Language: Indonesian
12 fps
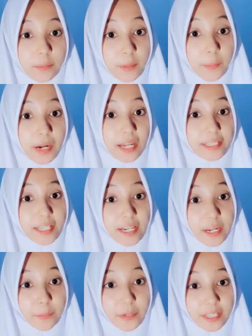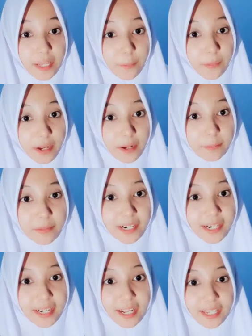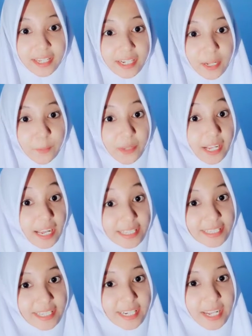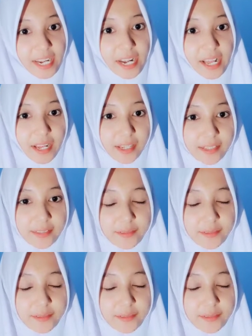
Pembahasan yang pertama mengenai replikasi DNA.